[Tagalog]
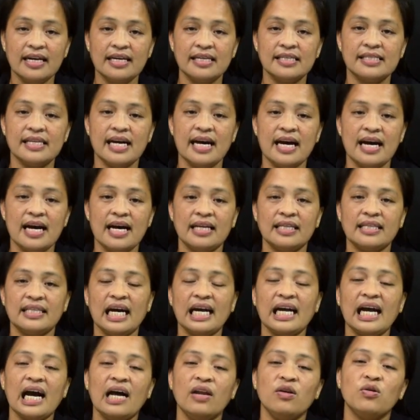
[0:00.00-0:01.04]
Sa
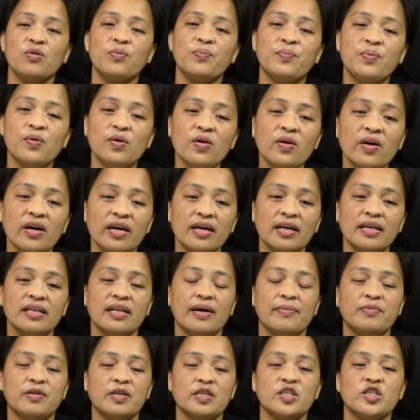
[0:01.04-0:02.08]
Tagalog po
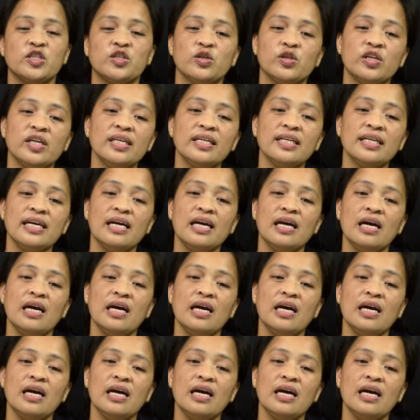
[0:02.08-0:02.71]
na version,